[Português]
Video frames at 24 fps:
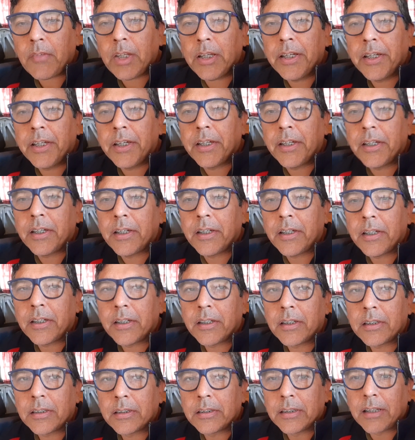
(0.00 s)

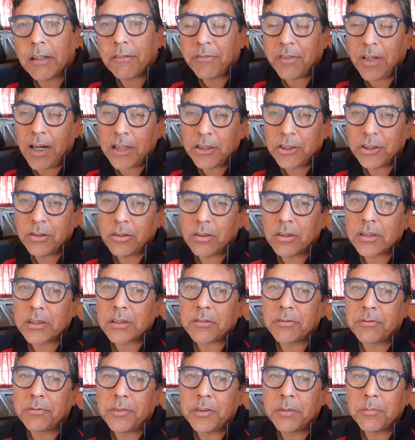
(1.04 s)
é, na viagem
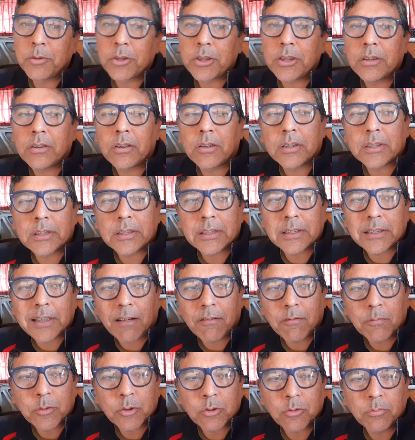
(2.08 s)
nós vimos que nós
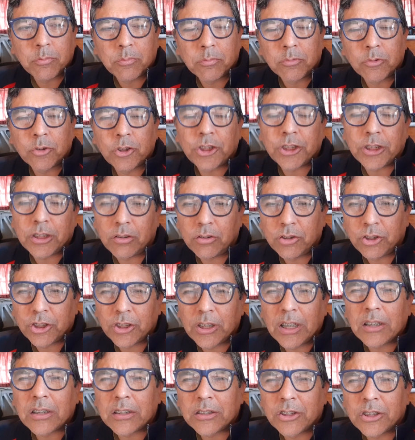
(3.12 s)
estávamos com um cheiro de,
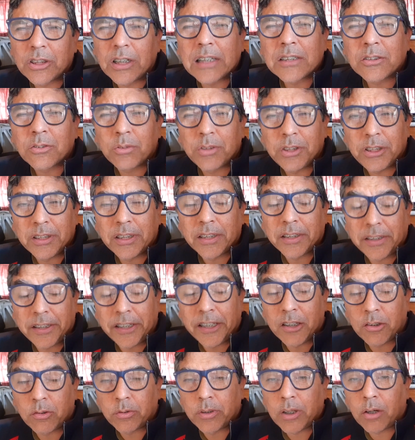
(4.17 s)
de gasolina
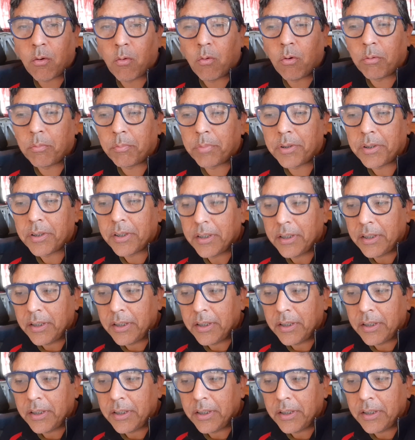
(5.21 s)
dentro da Kombi.